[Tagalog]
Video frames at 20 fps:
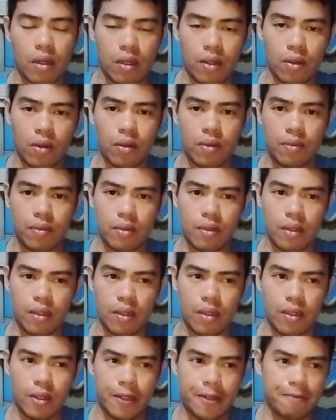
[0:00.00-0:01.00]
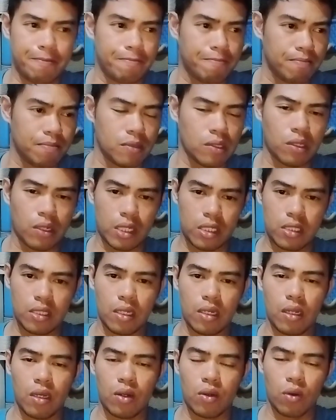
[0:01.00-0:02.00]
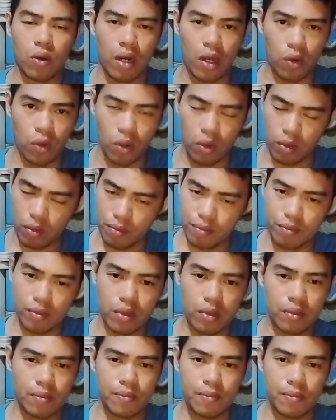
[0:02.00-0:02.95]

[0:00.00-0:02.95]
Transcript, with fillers: ano uh, Christian kung anong